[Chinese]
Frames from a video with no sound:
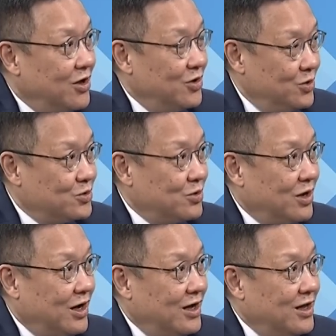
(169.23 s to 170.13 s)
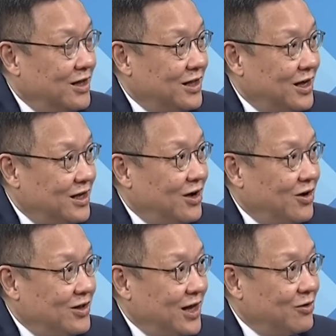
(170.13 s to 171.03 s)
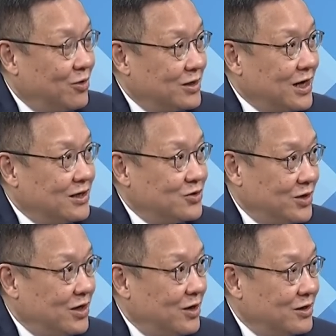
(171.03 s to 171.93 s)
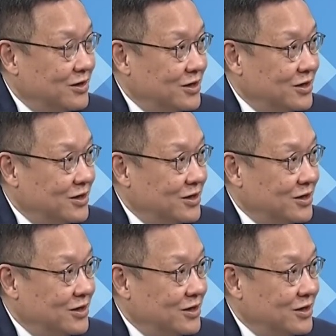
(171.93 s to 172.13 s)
又说啊，他要他如果当选要